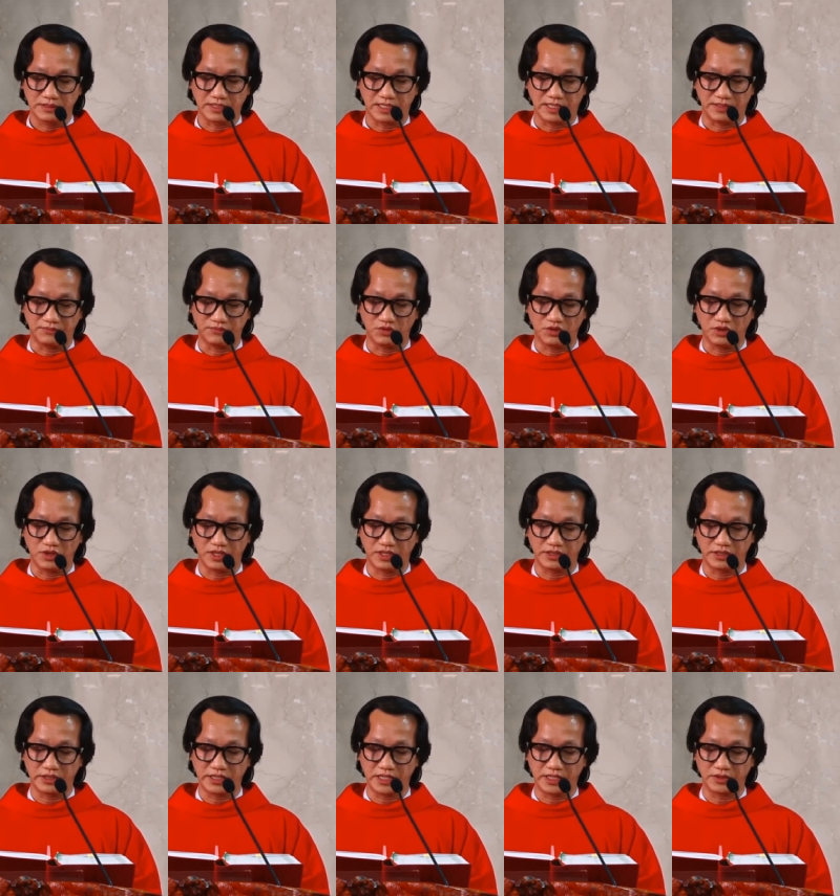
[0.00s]
Cả vua
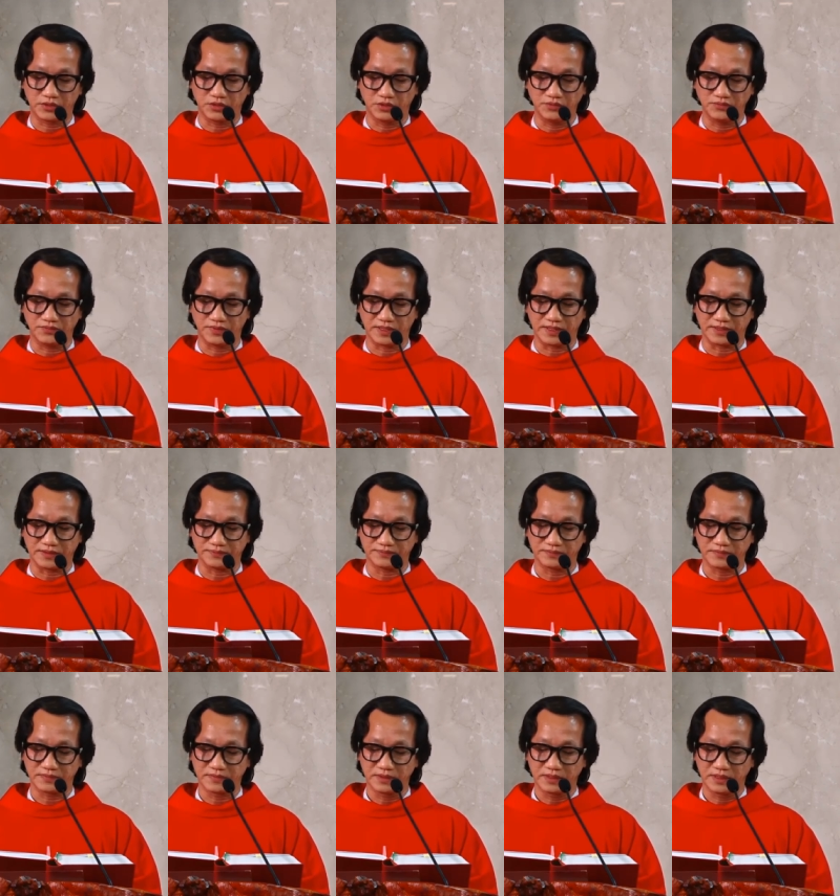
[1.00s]
Herod cũng vậy.
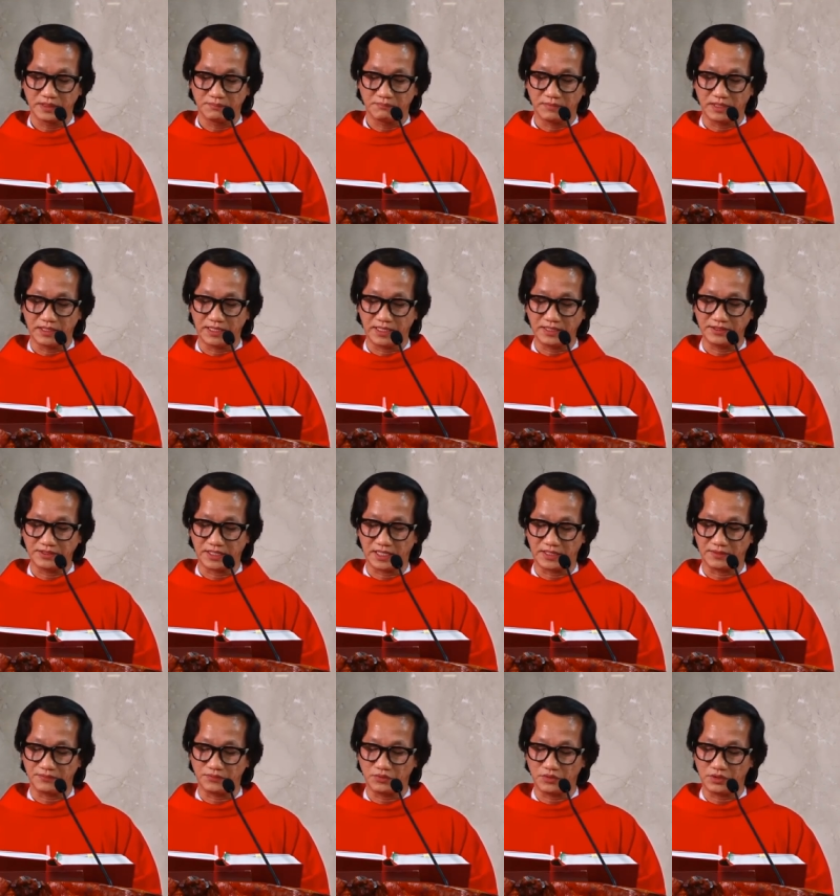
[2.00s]
Bởi lẽ
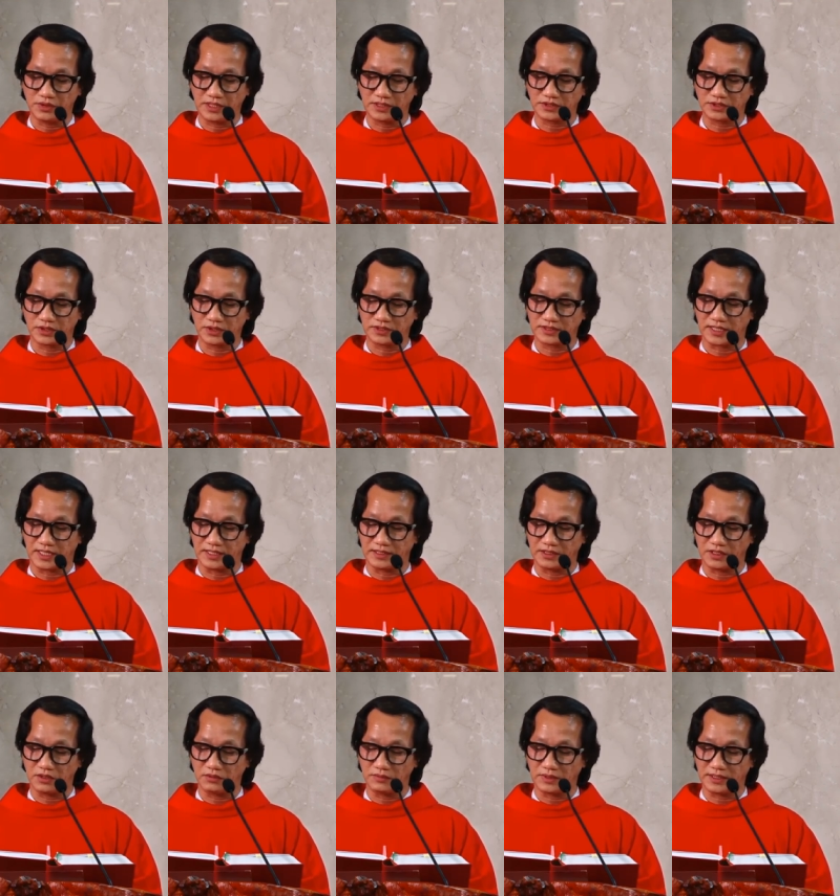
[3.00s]
nhà vua đã cho giải
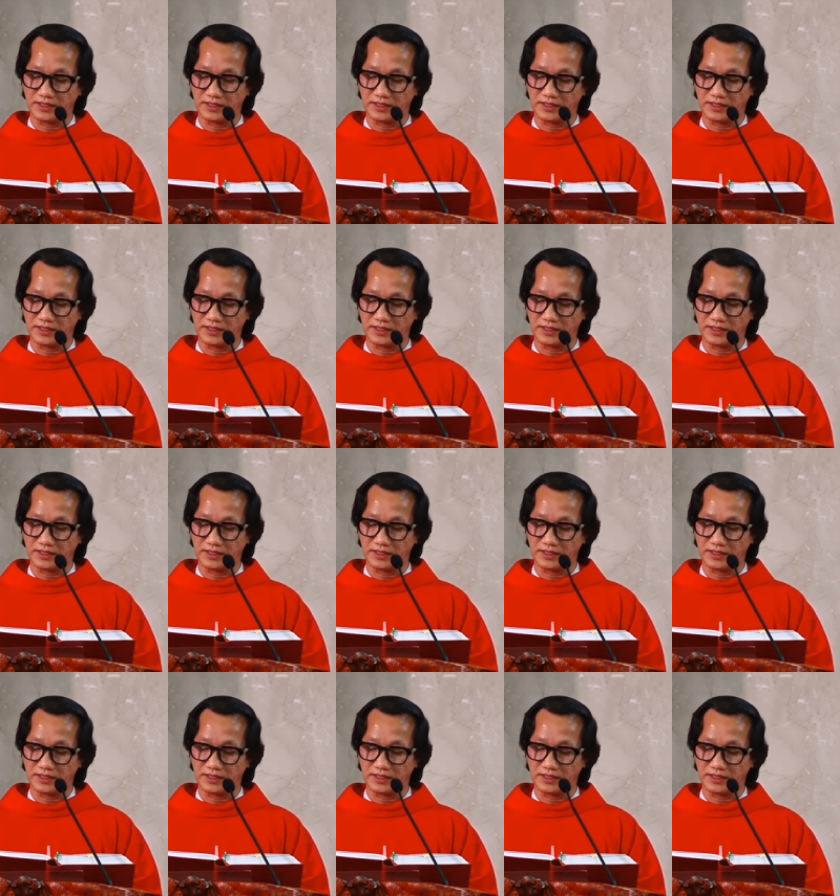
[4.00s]
ông